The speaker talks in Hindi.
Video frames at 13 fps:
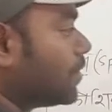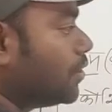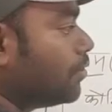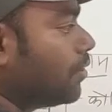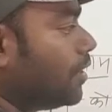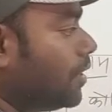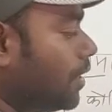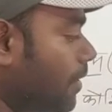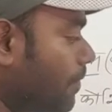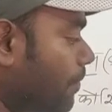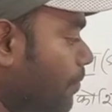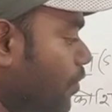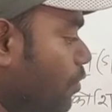से जो है ये
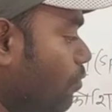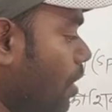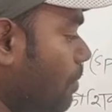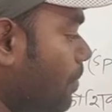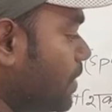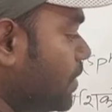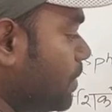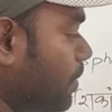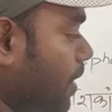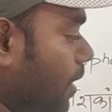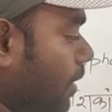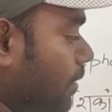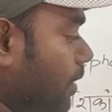वहाँ पे
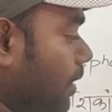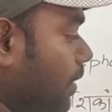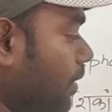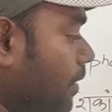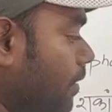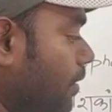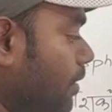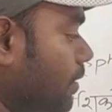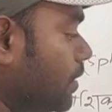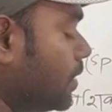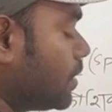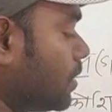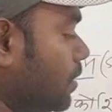चिपका रहता है
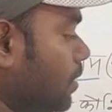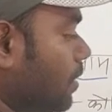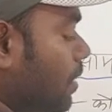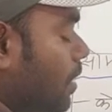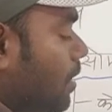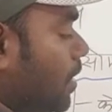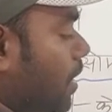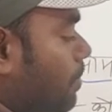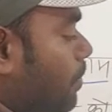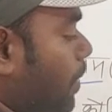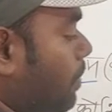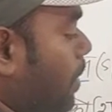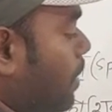किस यानी
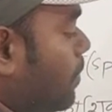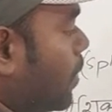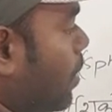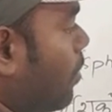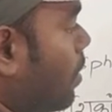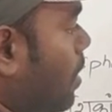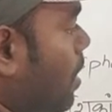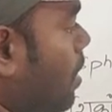फेविकॉल का